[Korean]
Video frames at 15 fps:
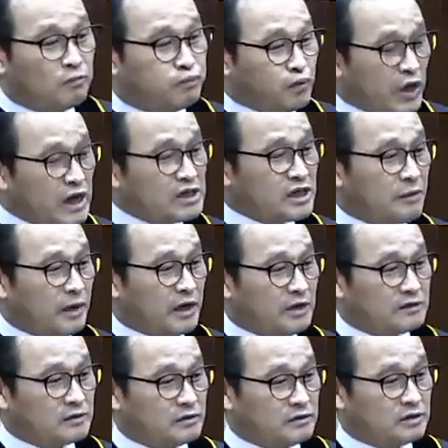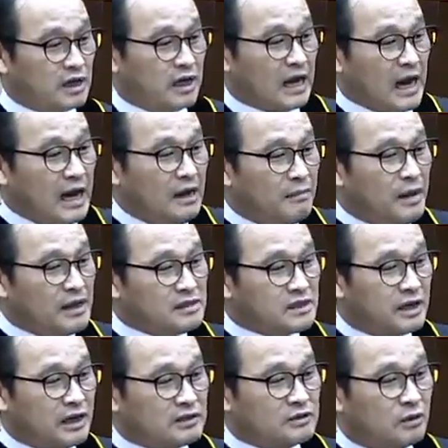부엘샤바에 있었는데
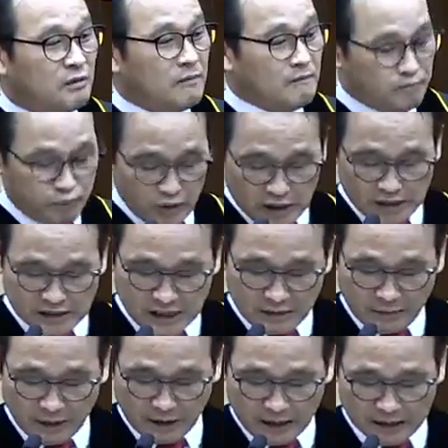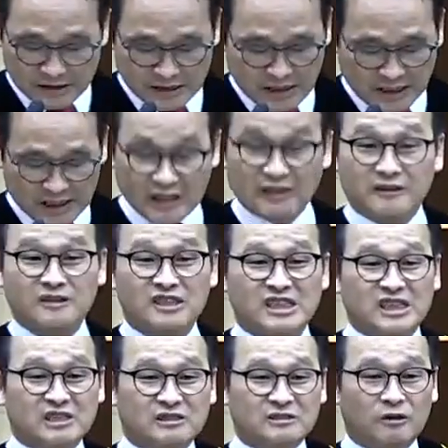갈멜살에서 부엘샤바까지의 길이는
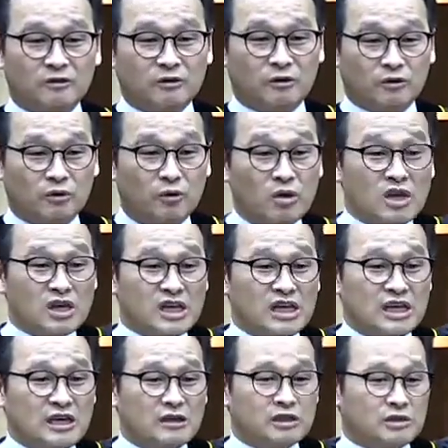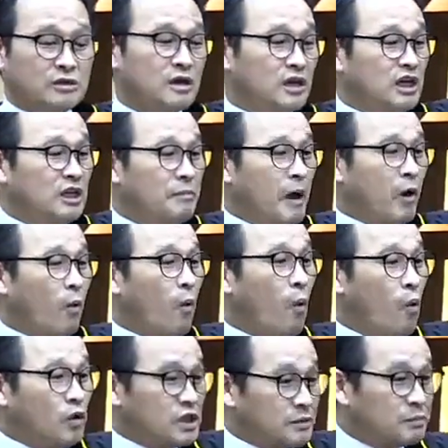직선 거리로
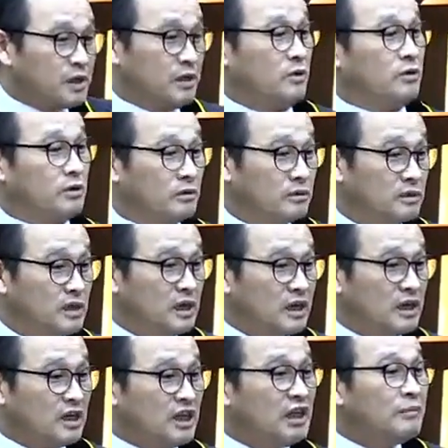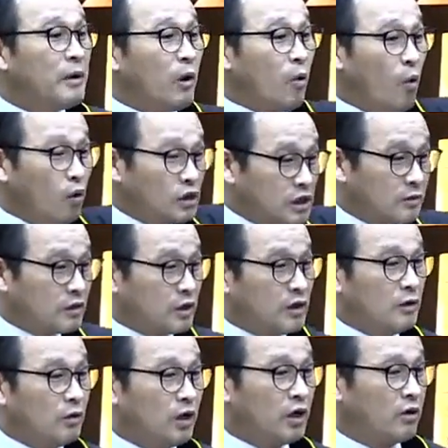250km예요.
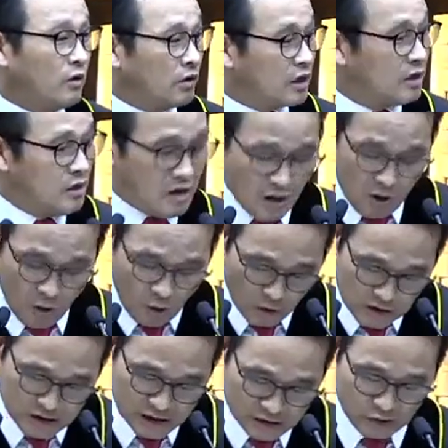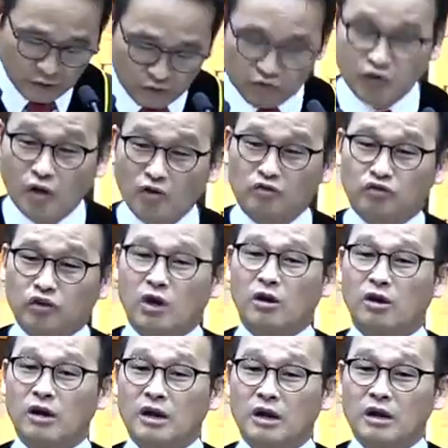250km의 거리를 혼자서
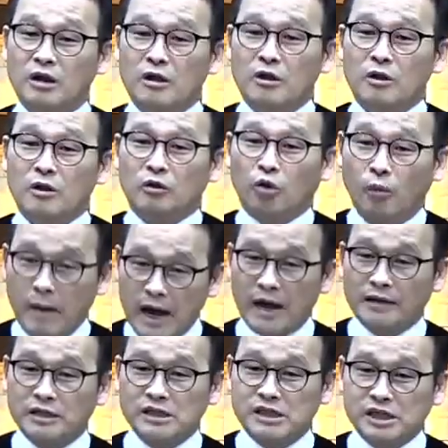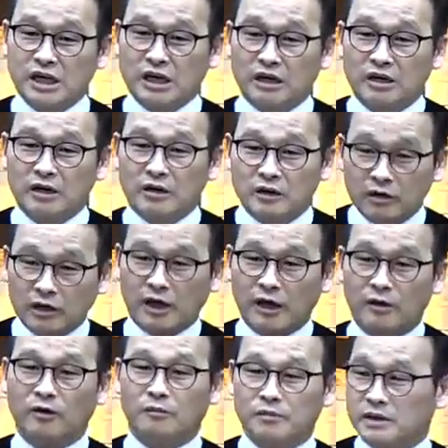투덜투덜 도망하듯이 그렇게
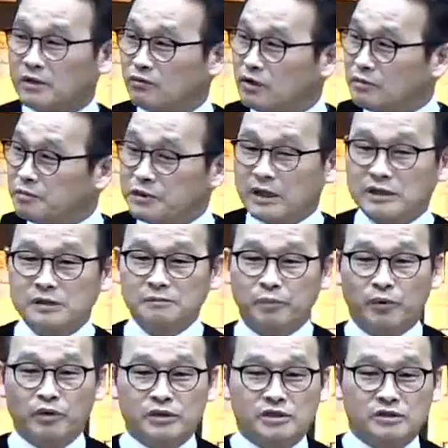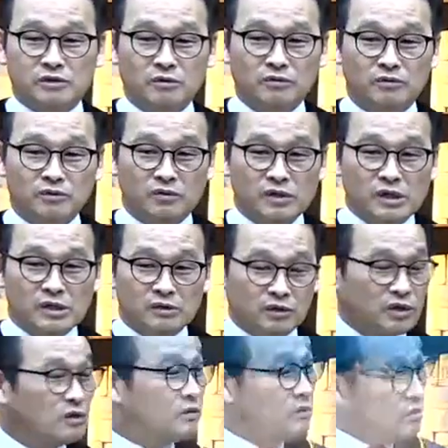간 겁니다. 우리 사진 보이시죠?
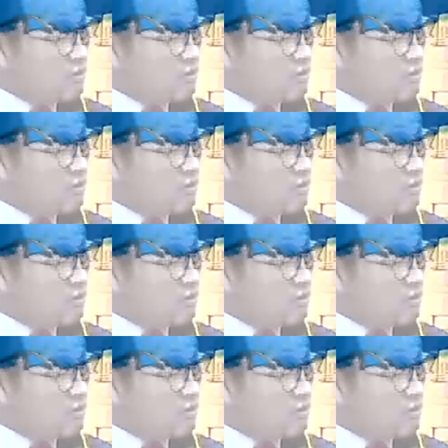우리